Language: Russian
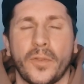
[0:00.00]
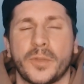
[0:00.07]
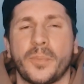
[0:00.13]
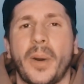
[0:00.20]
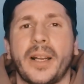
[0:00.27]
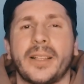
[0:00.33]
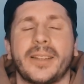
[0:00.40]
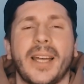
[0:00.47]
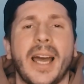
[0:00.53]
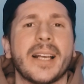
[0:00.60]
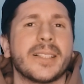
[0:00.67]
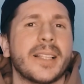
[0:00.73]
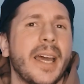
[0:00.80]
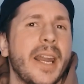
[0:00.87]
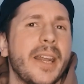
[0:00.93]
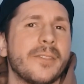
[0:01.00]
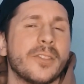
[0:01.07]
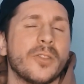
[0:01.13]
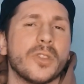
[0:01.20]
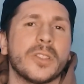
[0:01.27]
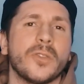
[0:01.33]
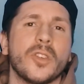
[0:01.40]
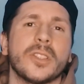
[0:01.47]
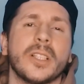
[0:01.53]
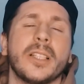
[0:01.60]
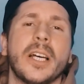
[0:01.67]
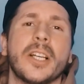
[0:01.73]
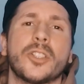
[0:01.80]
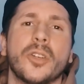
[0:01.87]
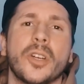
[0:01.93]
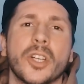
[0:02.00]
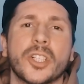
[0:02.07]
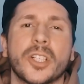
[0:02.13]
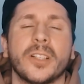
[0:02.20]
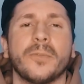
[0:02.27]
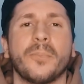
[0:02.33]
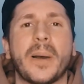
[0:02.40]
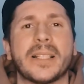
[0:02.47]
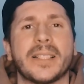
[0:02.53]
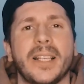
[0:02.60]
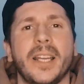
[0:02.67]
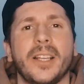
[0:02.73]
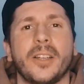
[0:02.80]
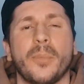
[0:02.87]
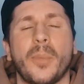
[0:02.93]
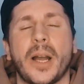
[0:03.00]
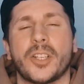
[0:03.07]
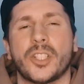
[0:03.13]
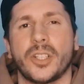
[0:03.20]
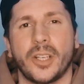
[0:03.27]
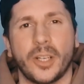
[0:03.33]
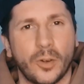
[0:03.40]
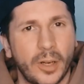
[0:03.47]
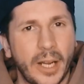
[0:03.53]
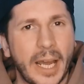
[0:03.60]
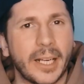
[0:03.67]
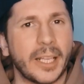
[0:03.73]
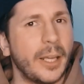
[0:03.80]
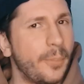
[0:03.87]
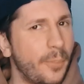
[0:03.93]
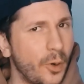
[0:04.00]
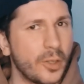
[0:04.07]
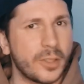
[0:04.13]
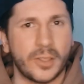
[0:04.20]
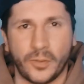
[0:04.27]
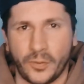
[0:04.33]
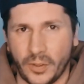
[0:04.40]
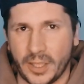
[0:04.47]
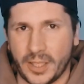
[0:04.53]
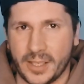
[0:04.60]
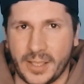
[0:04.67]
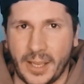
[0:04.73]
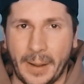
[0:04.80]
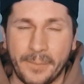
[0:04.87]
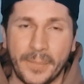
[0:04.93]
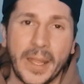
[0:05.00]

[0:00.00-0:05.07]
«Спартак», скорее всего, свою задачу решит в последнем матче регулярки против «Витязя».